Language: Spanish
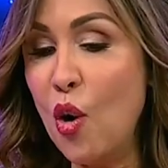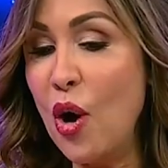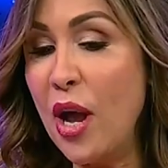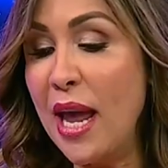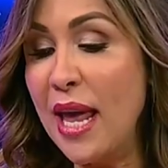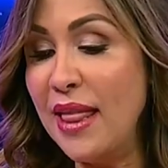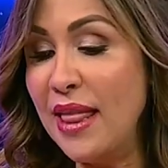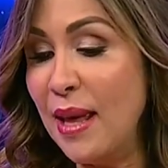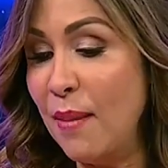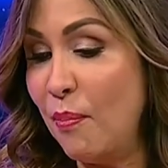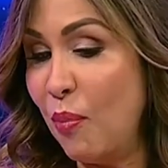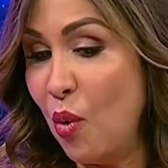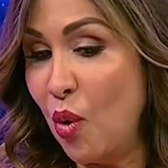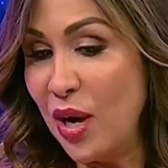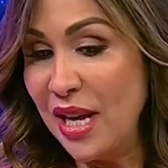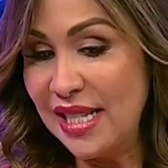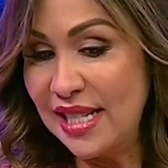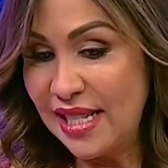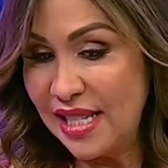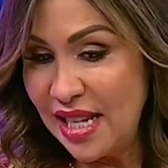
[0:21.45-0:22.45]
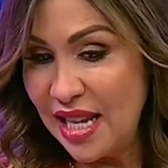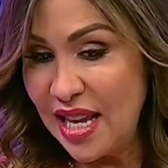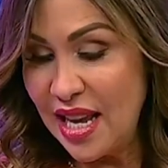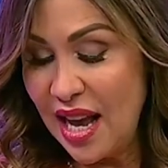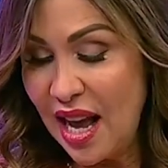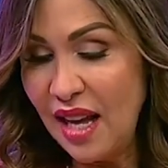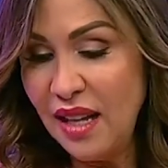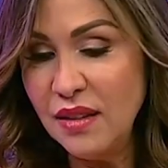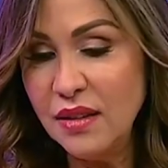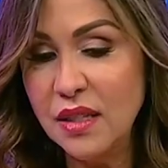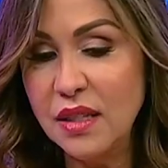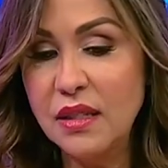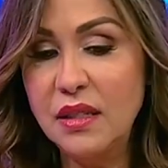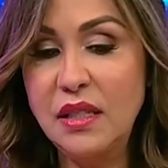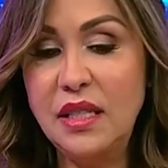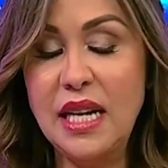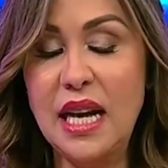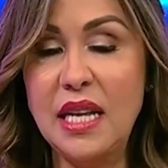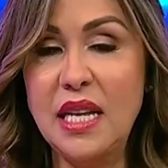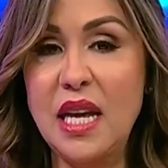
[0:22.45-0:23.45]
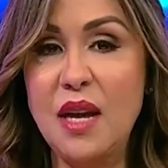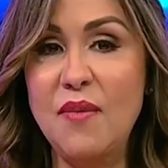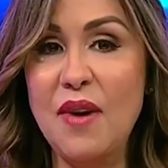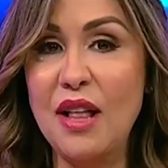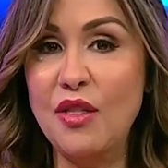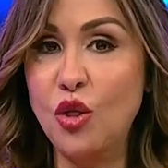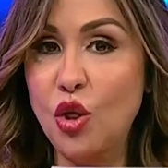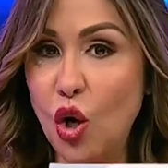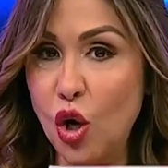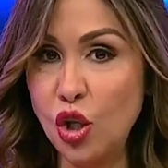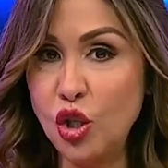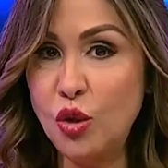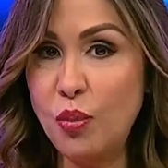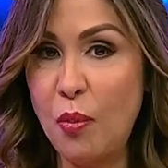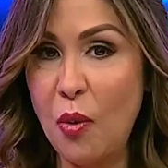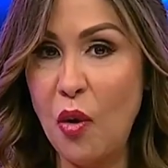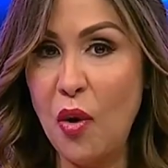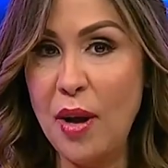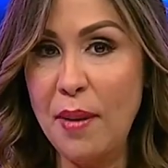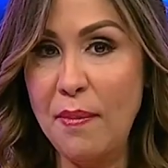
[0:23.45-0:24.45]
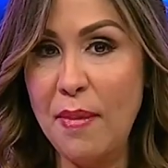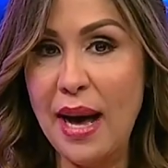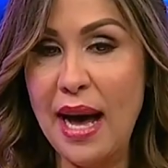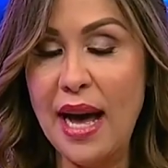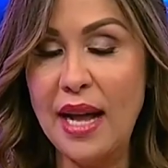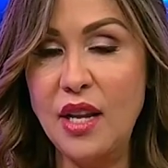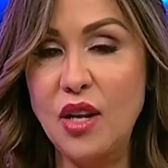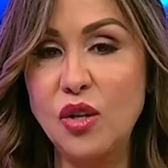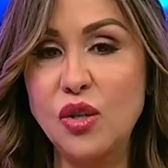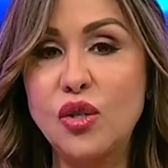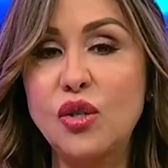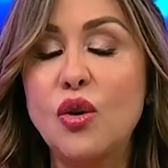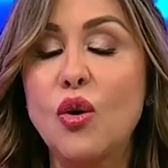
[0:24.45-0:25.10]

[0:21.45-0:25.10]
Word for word: de poesía, ya lleva dos poemarios,